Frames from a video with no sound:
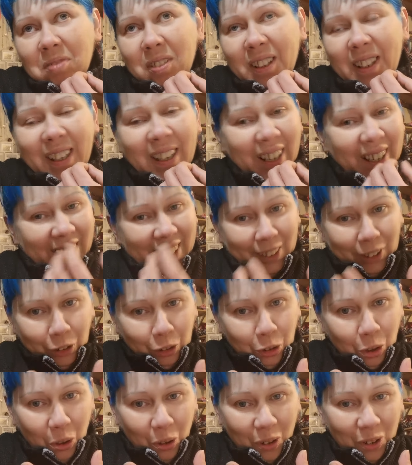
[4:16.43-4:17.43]

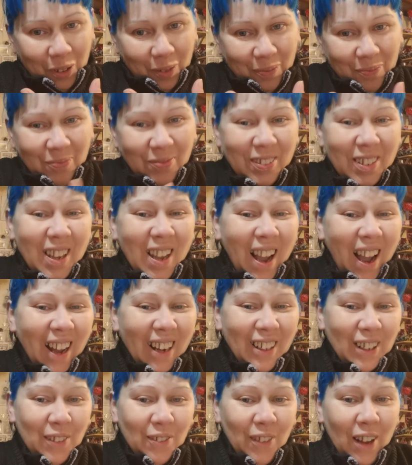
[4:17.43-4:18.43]
gretto
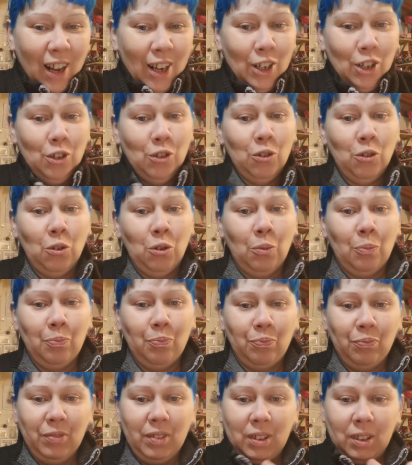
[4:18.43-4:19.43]
a livello
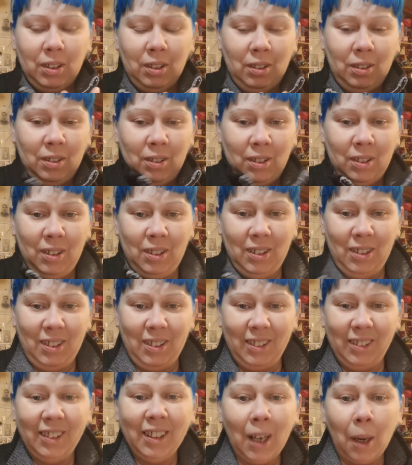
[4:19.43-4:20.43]

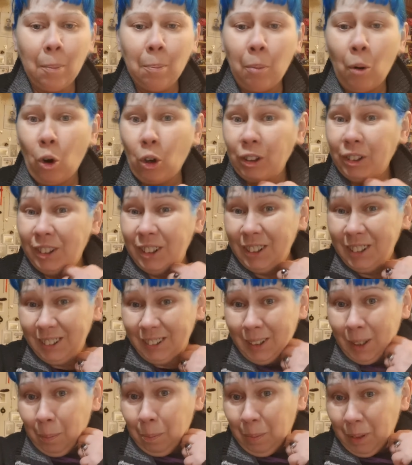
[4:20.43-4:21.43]
eh, di rapporti
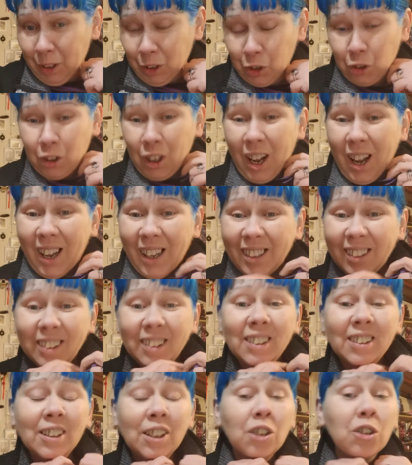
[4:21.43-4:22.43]
interpersonali.